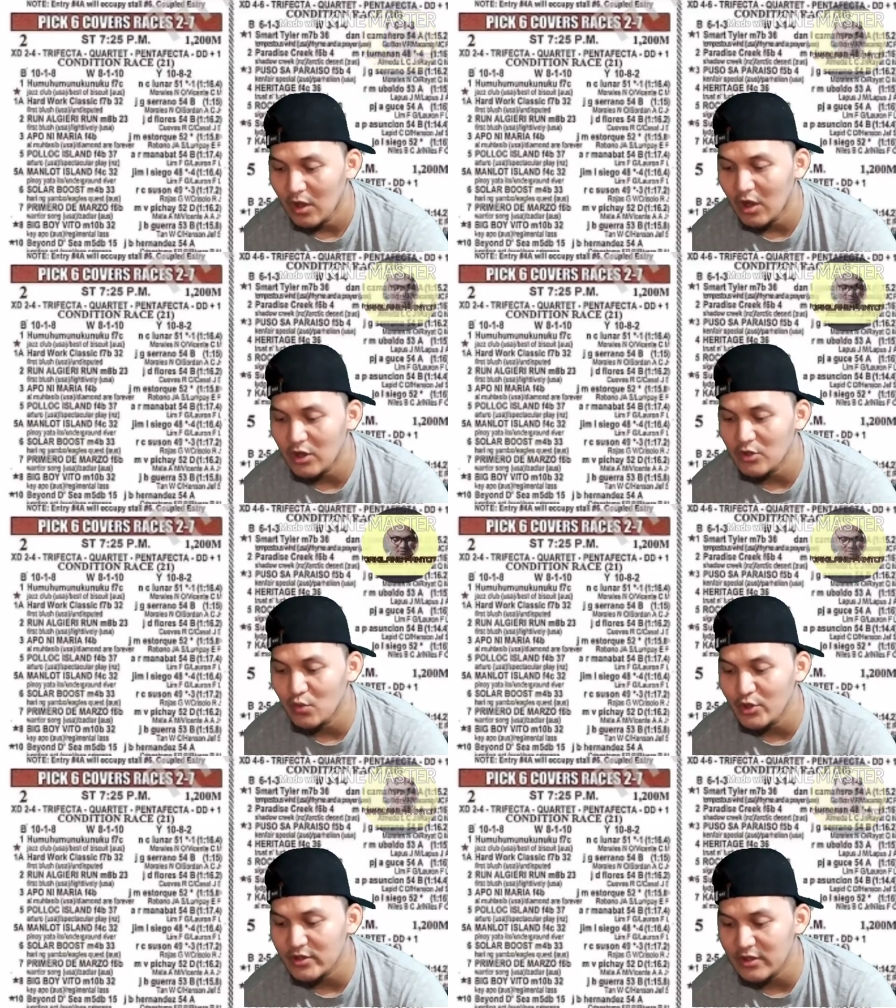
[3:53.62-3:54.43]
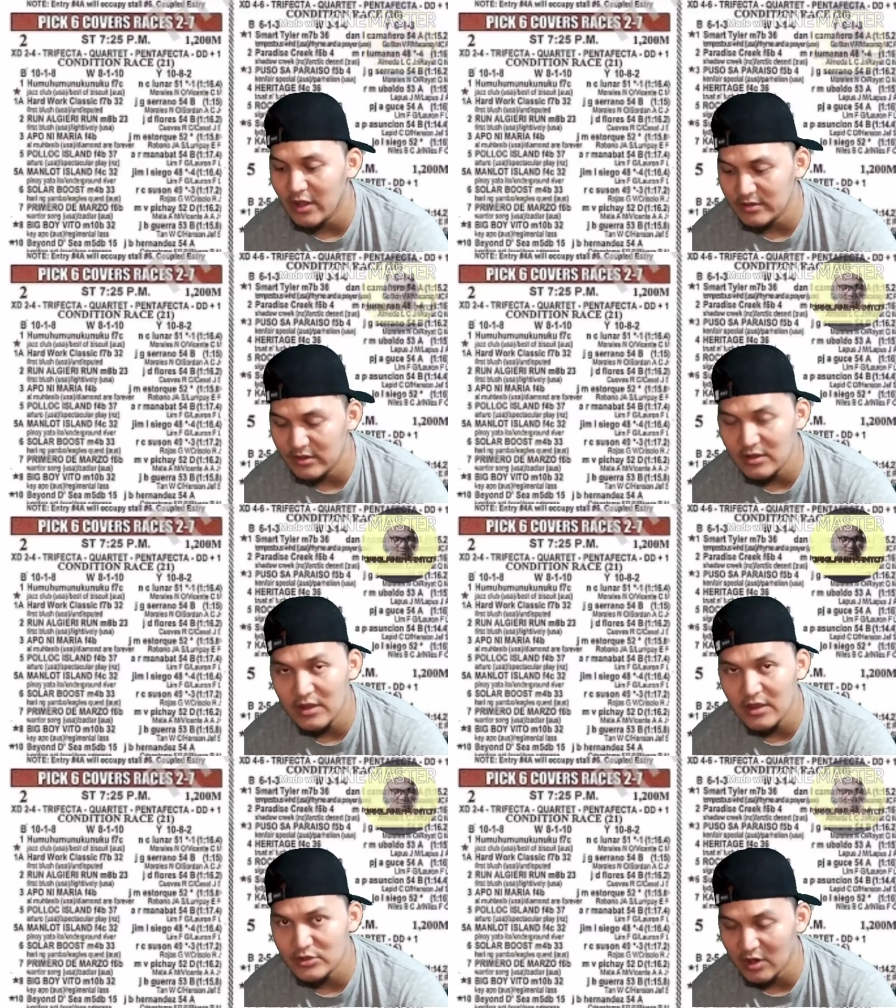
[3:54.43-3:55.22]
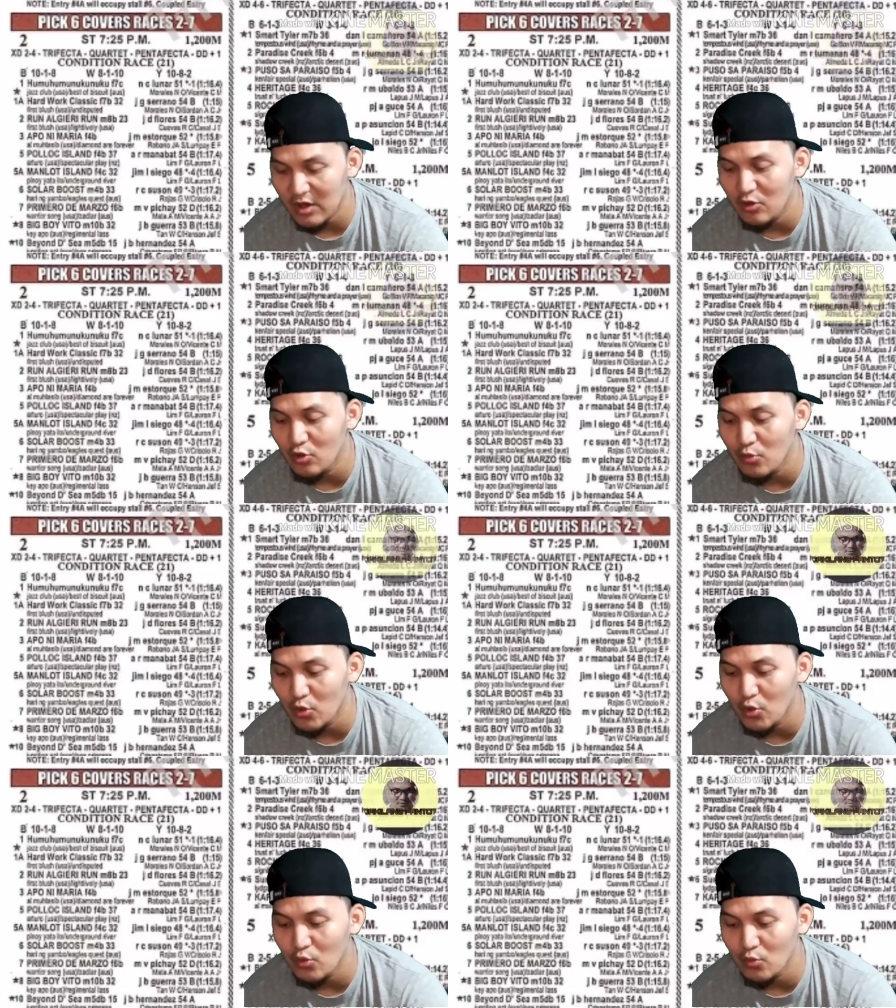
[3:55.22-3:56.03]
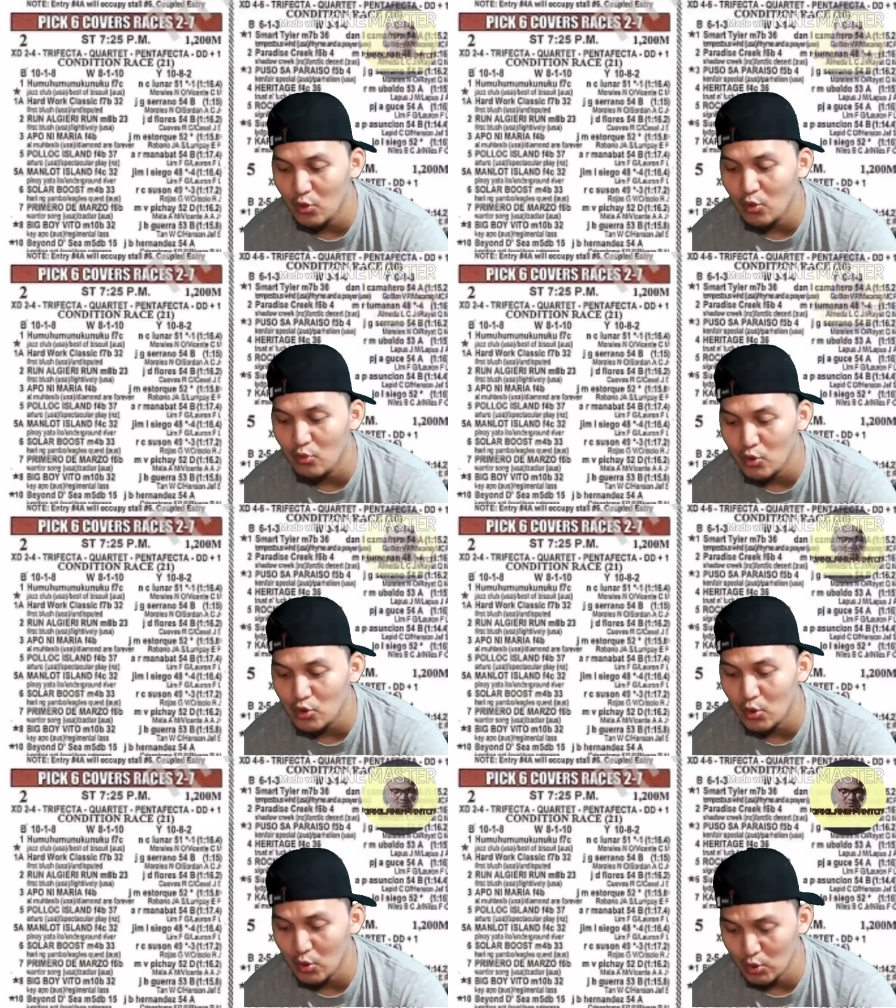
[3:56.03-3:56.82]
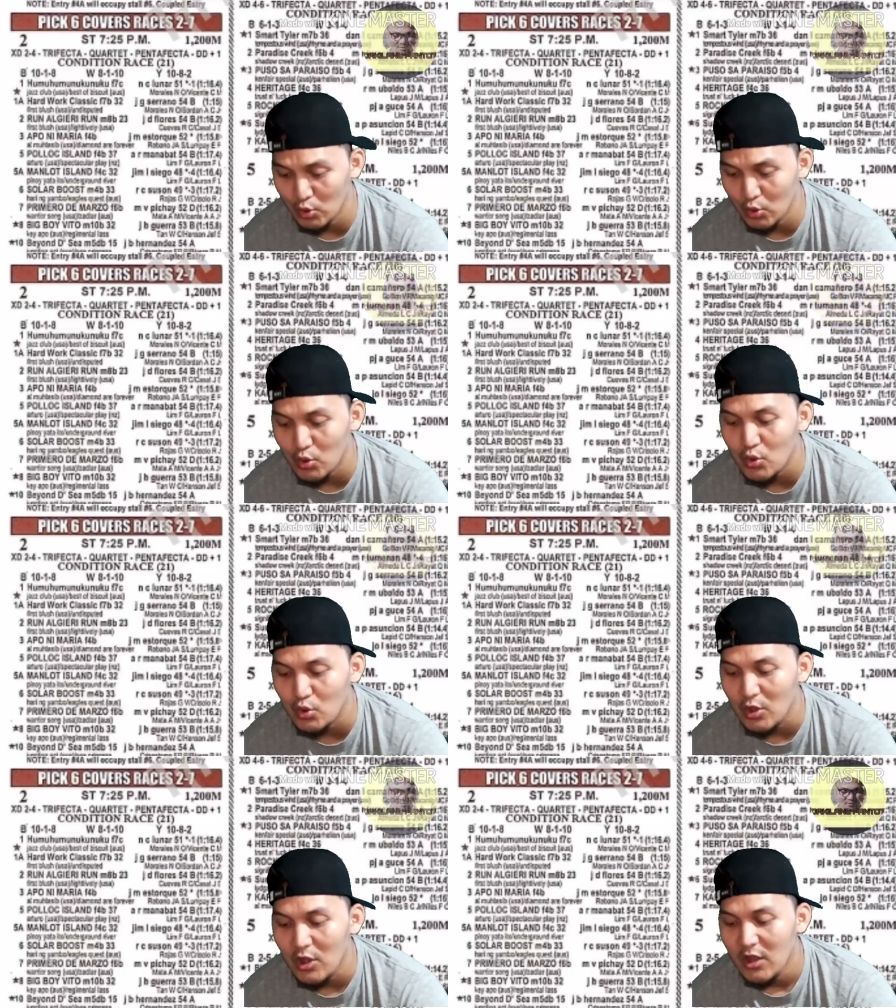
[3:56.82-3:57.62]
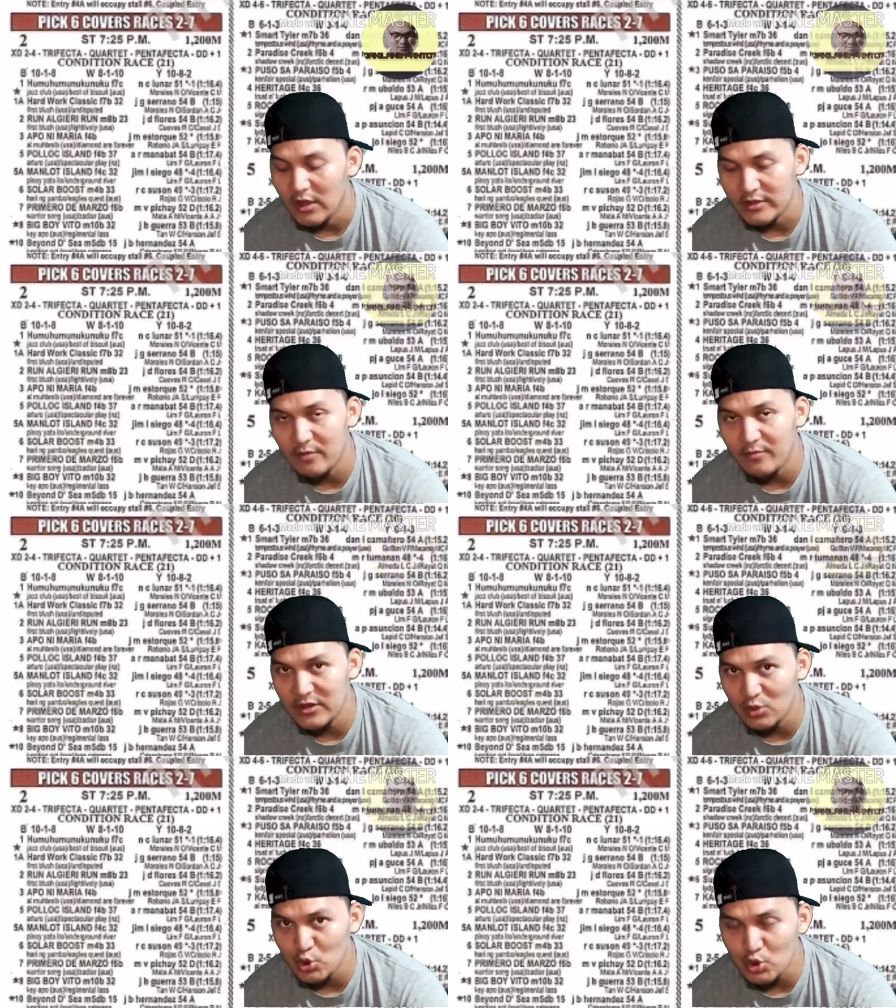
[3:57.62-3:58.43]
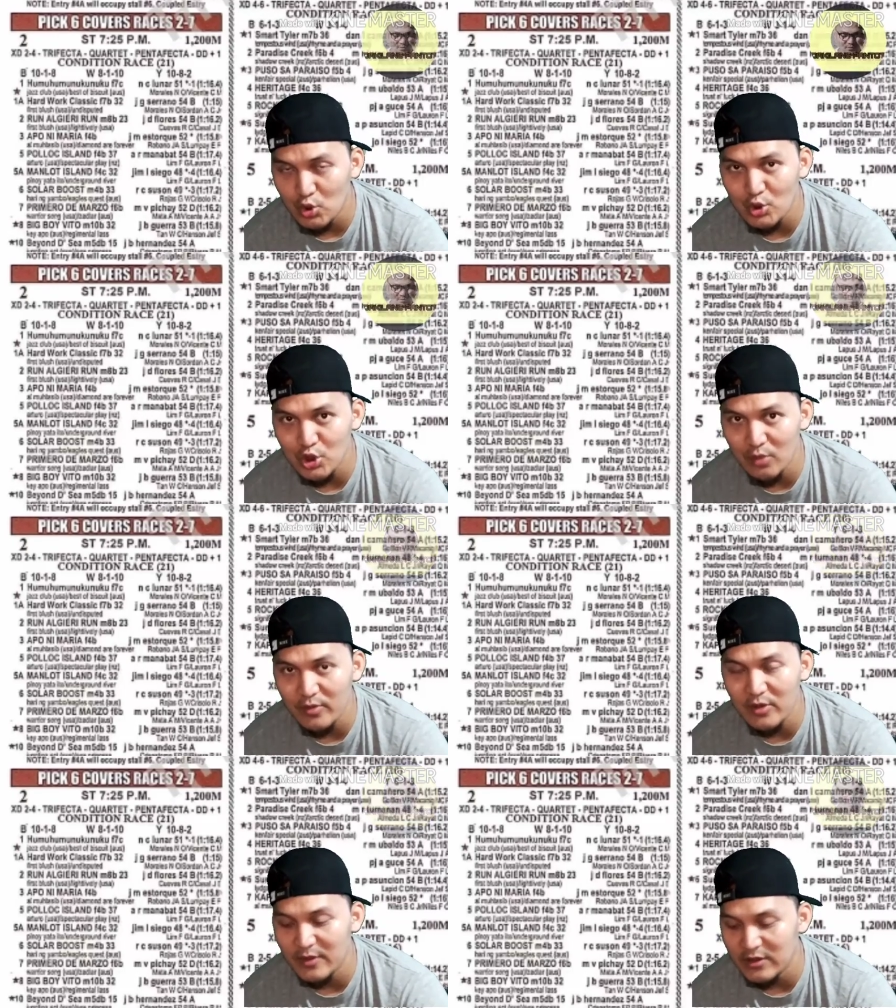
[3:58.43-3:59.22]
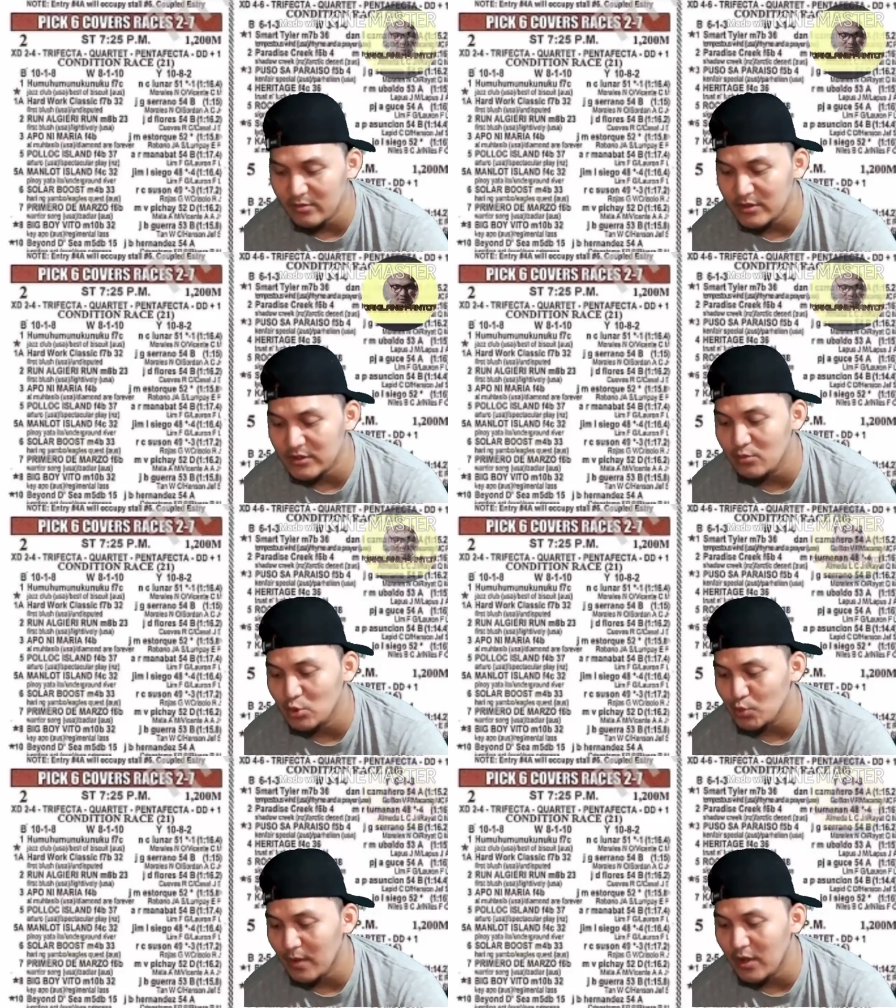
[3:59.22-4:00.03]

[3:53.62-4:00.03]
hardwork classic at saka humu humu humu nuku nuku. At ang panigundo ko syempre paglabas si Boss